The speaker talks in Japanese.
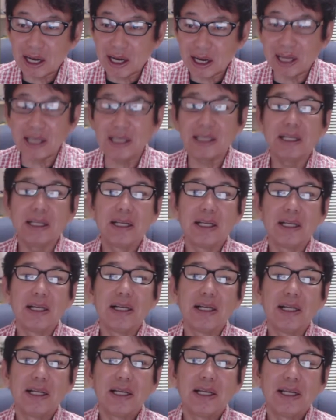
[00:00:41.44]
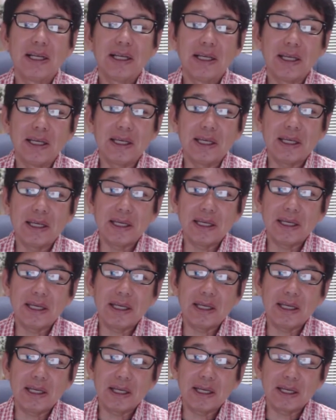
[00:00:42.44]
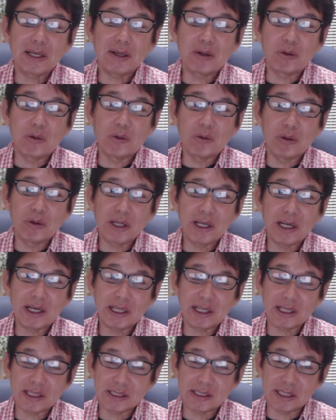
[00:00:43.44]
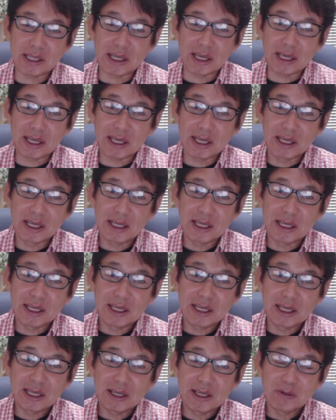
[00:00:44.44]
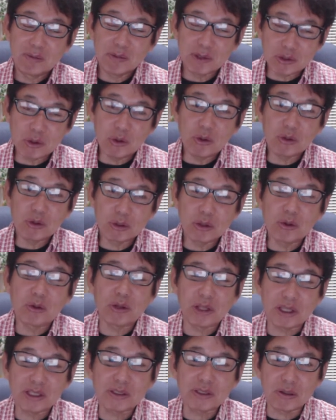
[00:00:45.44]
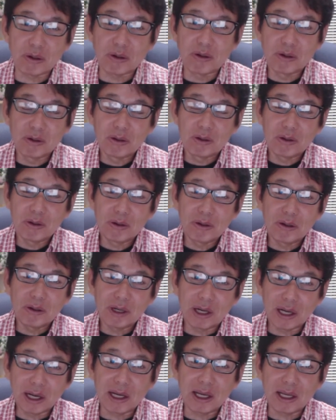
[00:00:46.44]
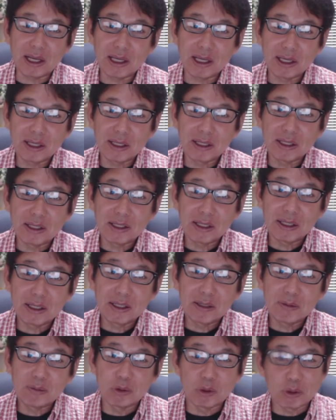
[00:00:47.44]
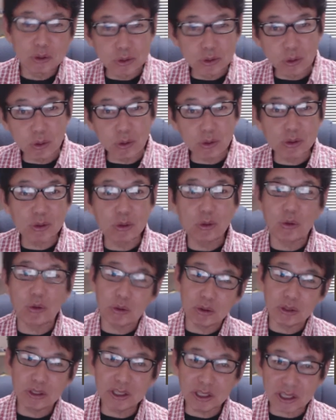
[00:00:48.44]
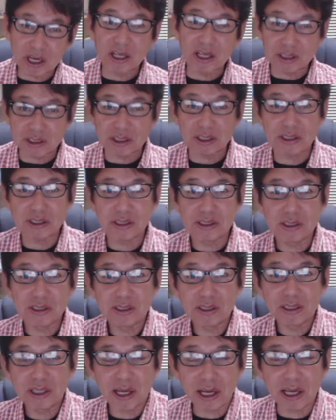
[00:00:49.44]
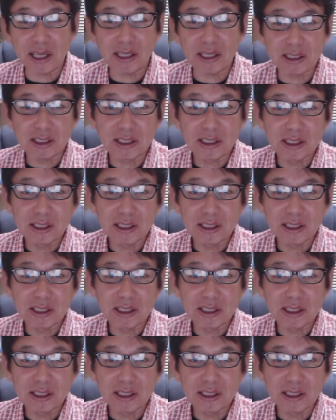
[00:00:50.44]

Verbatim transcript: はいえー、これがですねまあそこそこですよはいもうそこそこいい感じですはい